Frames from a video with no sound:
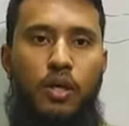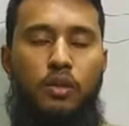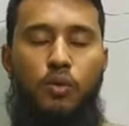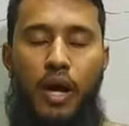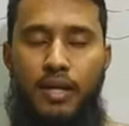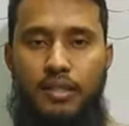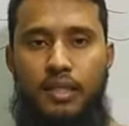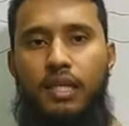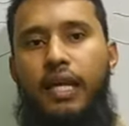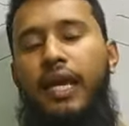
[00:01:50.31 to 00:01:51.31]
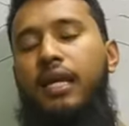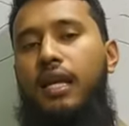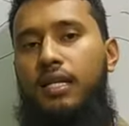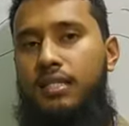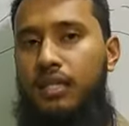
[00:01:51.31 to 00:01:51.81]
তো আজকের এই
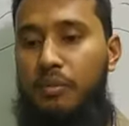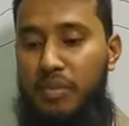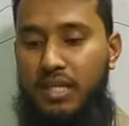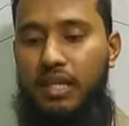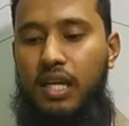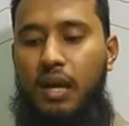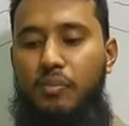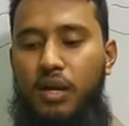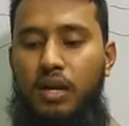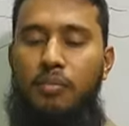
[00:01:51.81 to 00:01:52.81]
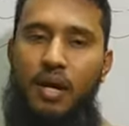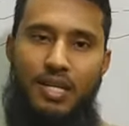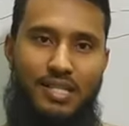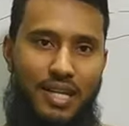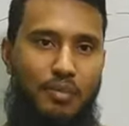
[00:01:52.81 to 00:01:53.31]
ক্লাসটাতে বেসিক্যালি আপনারা
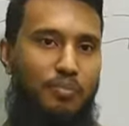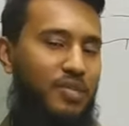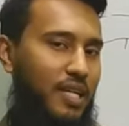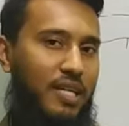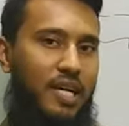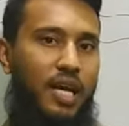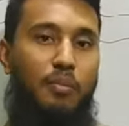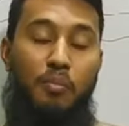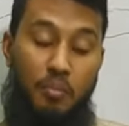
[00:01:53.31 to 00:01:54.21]
ফার্স্ট টাইম সেকেন্ড টাইম